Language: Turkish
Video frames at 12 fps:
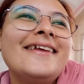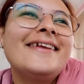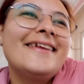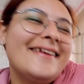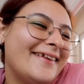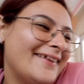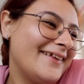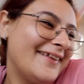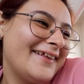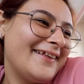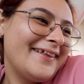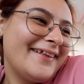Olmadığı
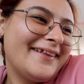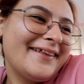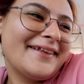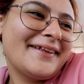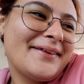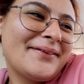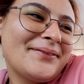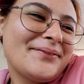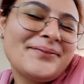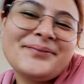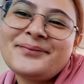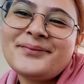içinde ne oluyor bu
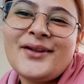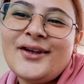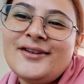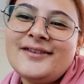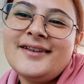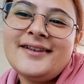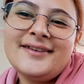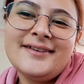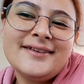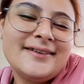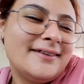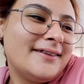sefer? Ne oluyor? Ev
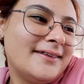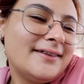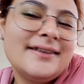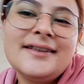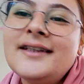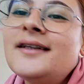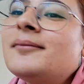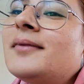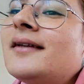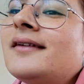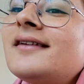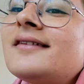soğuk oluyor.
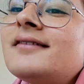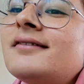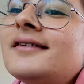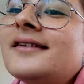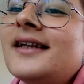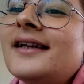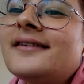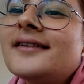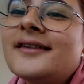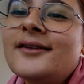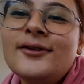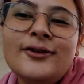Bende de sivilceler
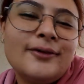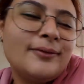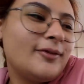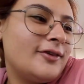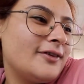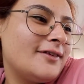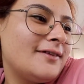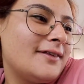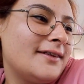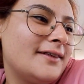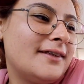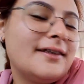çıktı görüyor musunuz?
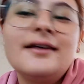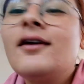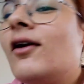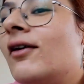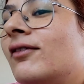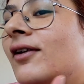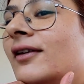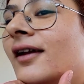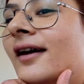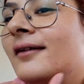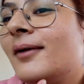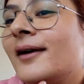Ha nerede? Aa
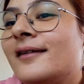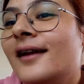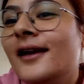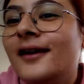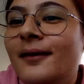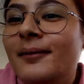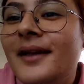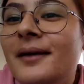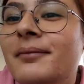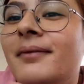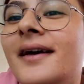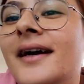vallahi bak tele
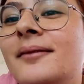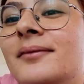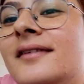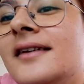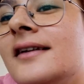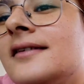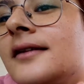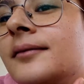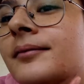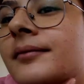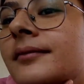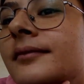kameraya bir bakar mısın aşkım?
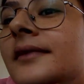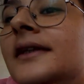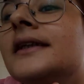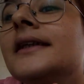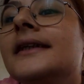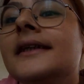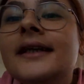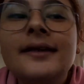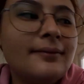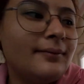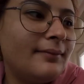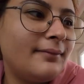Hani ben görmüyorum Ka-
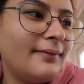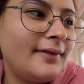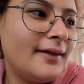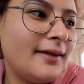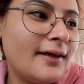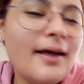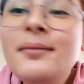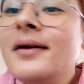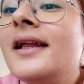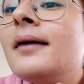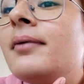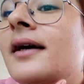
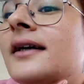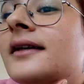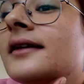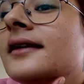kameraya bak.